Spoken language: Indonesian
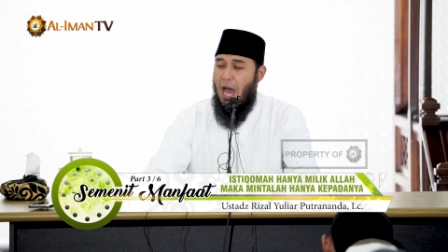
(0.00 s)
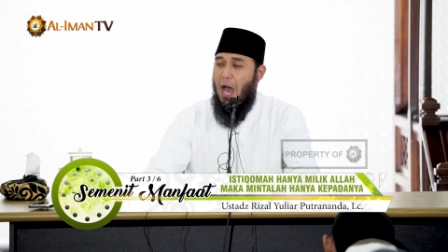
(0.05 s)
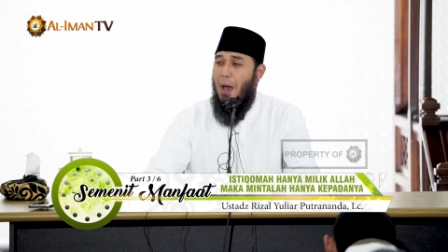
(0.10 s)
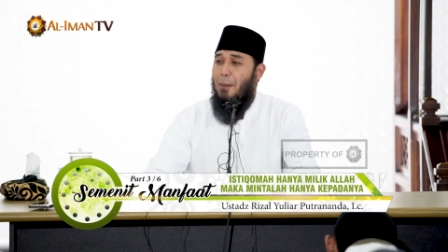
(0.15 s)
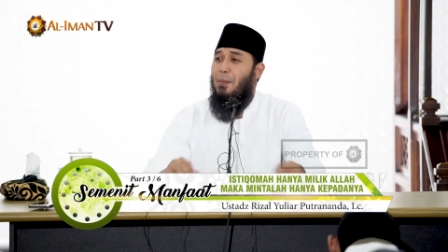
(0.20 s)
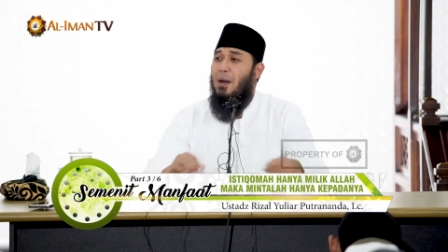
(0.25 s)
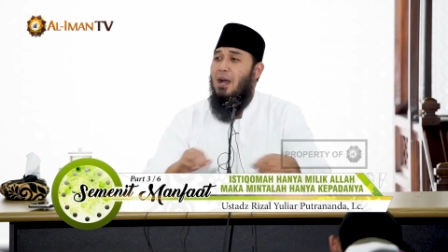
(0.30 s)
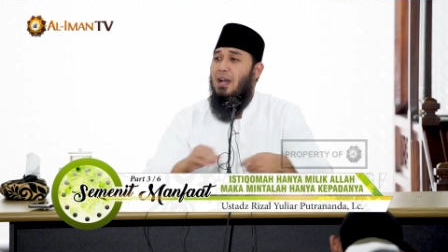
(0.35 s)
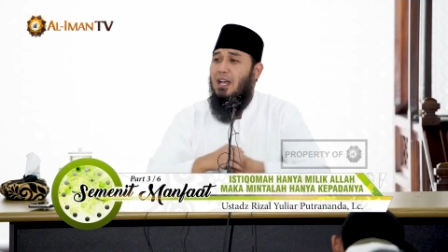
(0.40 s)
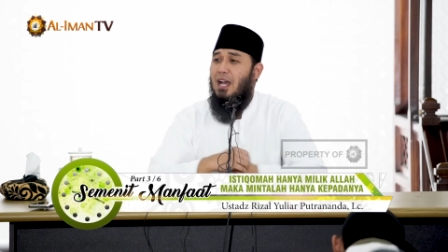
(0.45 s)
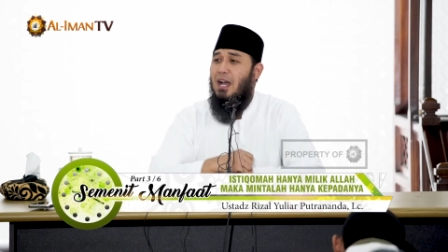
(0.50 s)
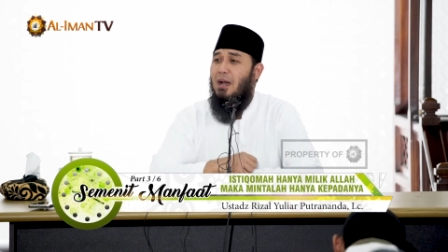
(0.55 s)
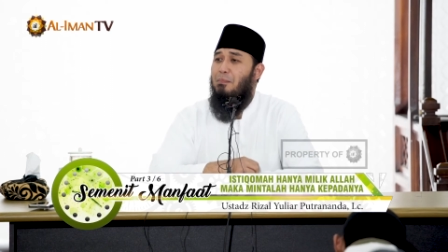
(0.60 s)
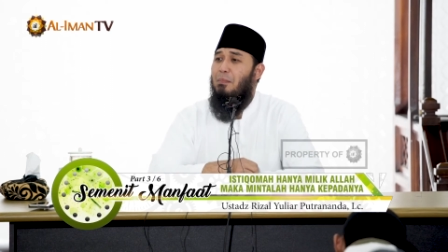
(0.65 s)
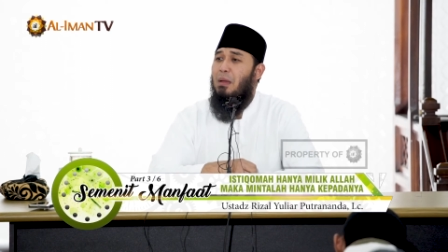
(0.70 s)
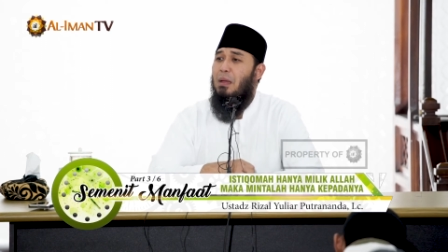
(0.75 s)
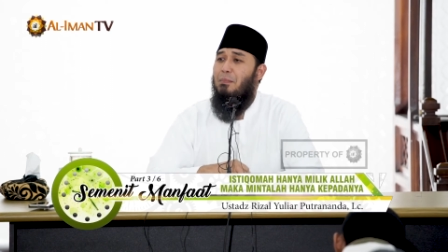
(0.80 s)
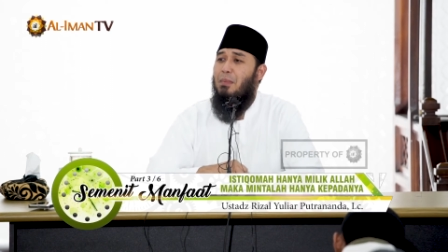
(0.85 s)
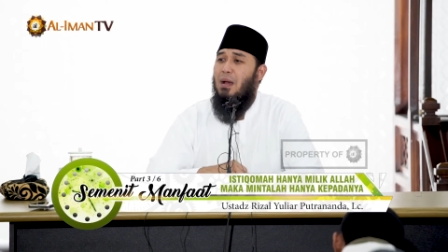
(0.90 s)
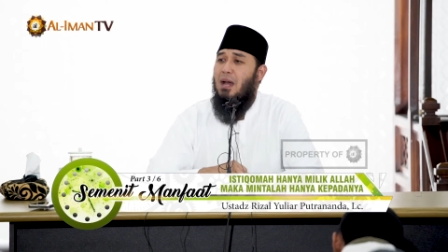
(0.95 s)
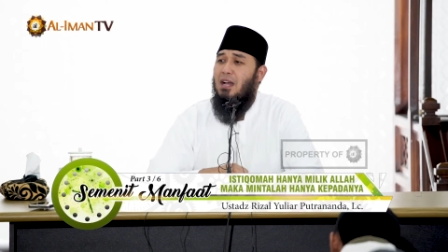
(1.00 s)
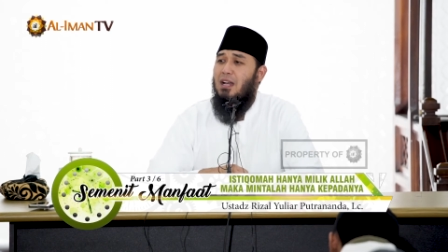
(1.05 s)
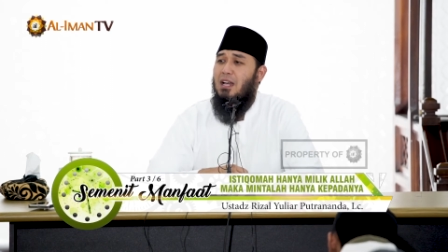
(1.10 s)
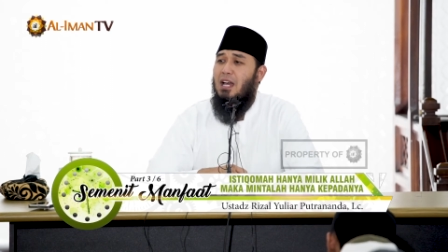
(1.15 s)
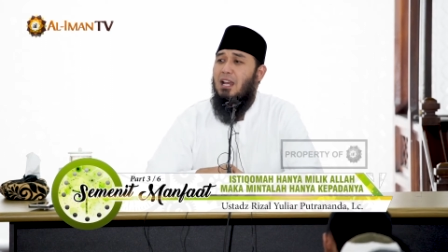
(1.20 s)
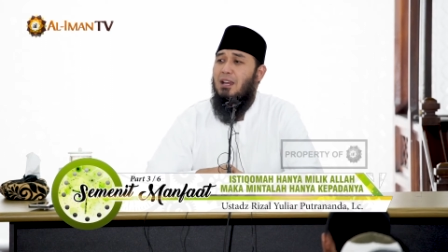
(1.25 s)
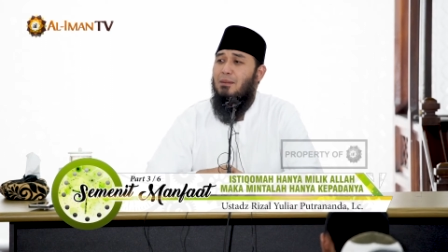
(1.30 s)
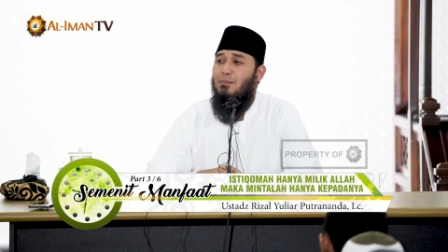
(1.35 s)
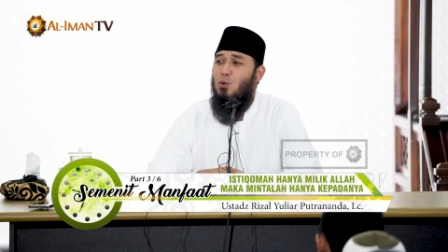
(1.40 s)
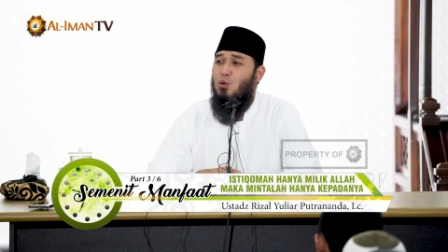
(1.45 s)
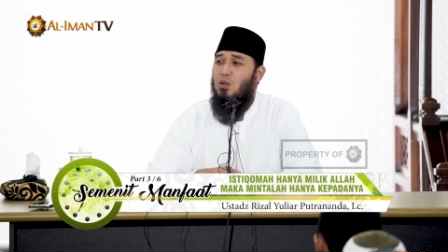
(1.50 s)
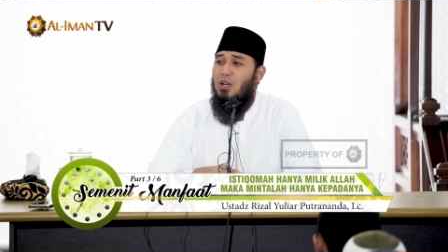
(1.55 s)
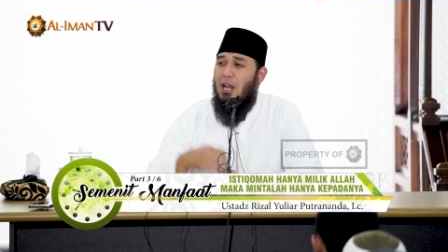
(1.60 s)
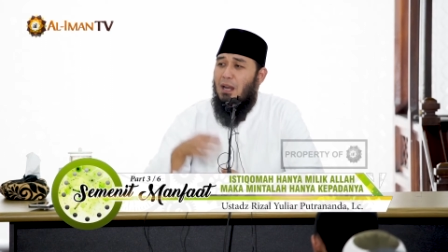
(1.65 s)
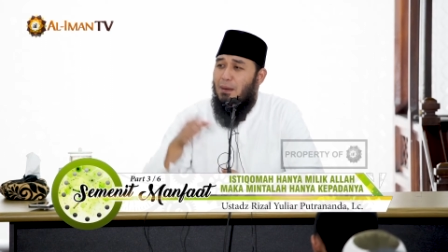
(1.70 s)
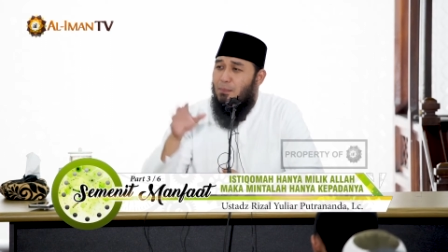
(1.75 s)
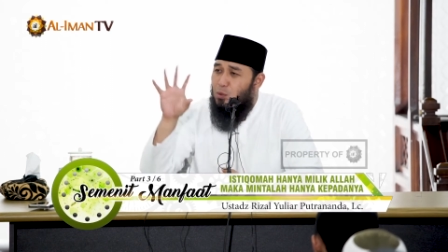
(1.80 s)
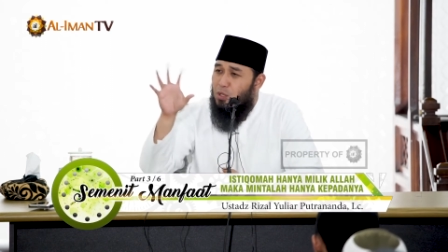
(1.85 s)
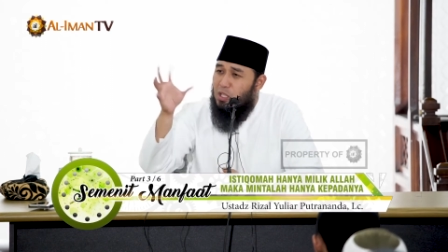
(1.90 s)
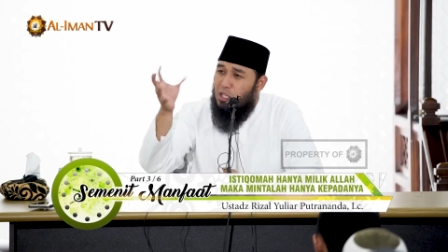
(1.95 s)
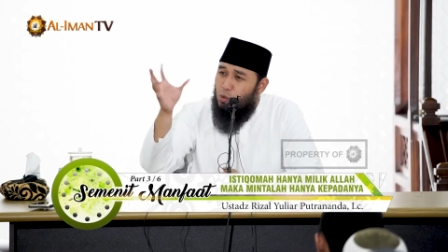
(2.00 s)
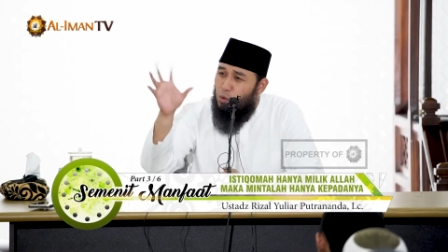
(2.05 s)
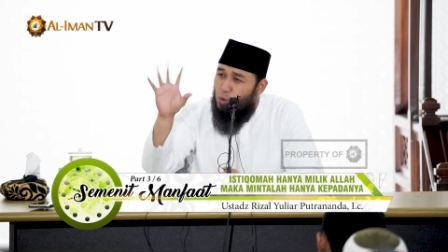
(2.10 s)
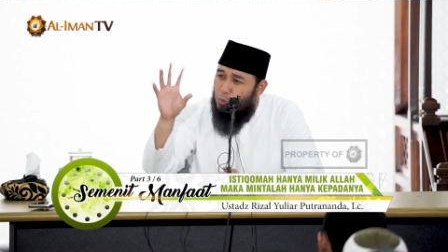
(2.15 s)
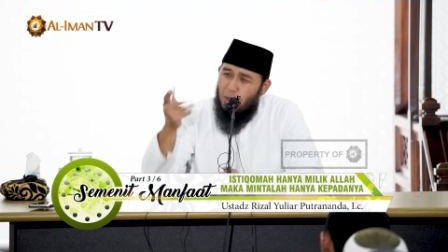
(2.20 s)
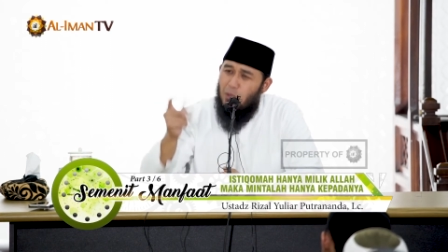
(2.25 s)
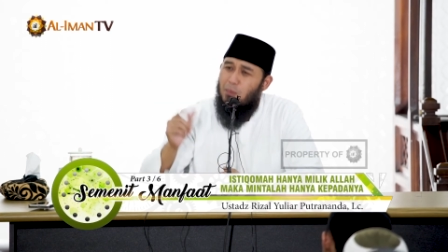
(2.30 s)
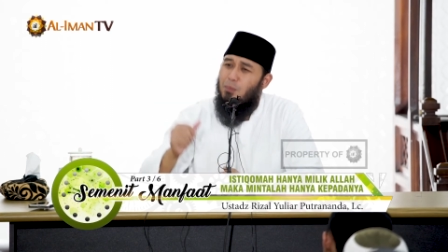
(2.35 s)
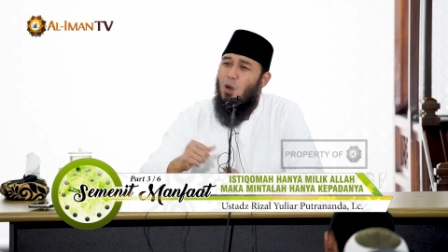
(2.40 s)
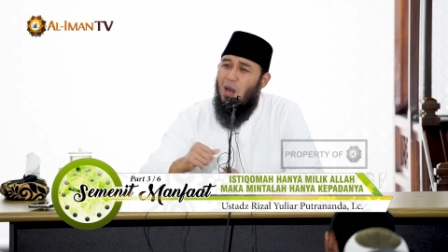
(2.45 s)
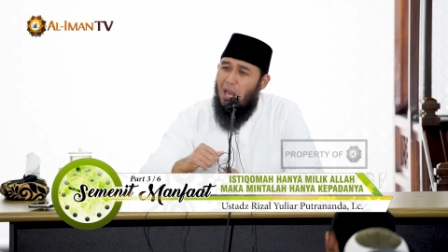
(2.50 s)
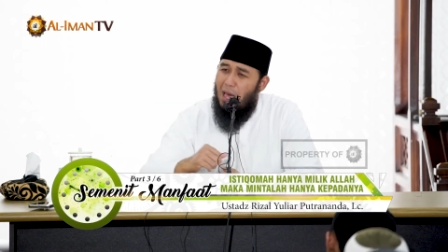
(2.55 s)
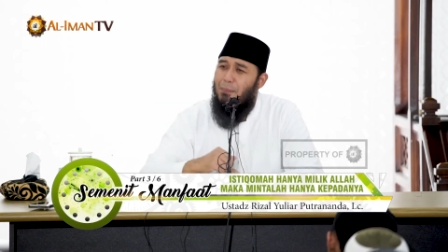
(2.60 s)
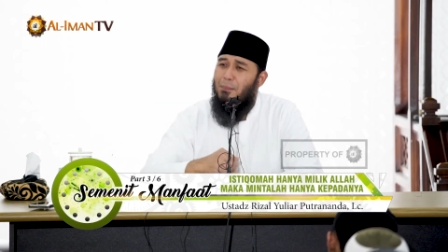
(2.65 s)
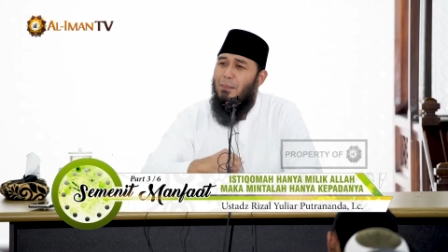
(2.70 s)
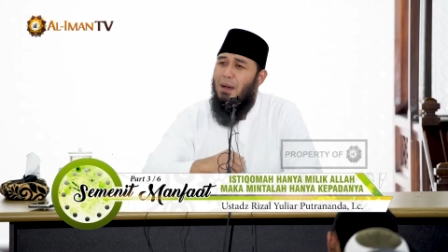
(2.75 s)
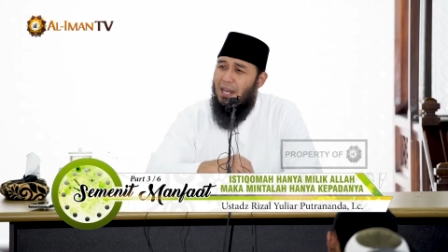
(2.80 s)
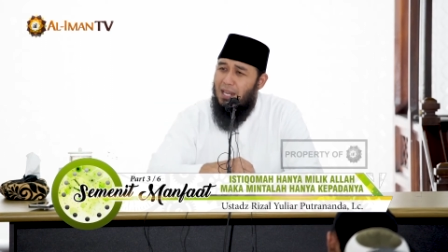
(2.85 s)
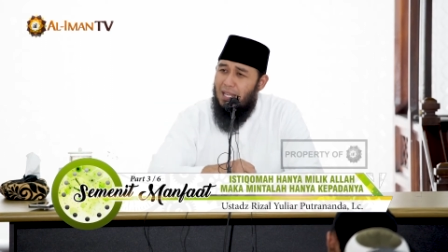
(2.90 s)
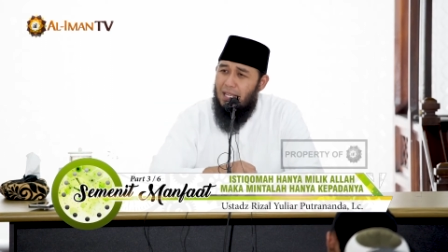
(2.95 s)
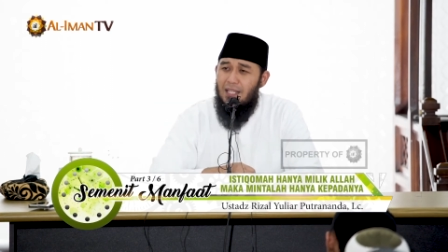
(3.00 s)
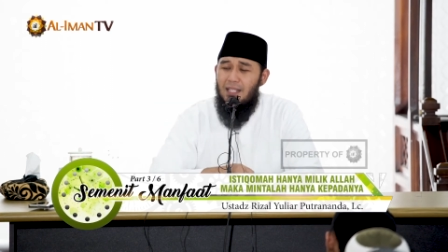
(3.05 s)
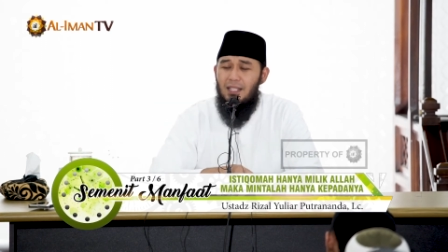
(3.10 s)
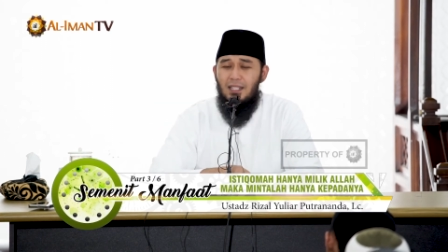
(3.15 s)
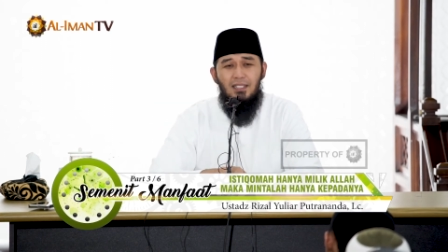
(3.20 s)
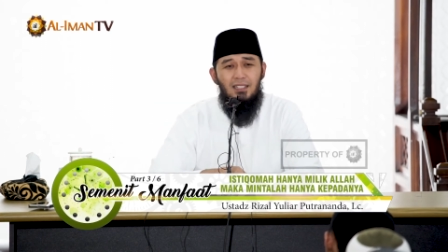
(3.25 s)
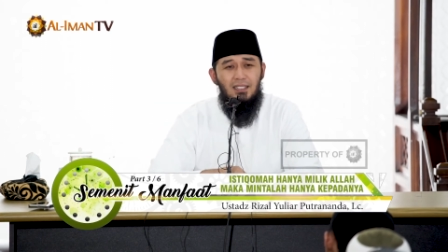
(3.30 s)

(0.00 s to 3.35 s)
Apakah memang kalbu-kalbu itu berbolak-balik?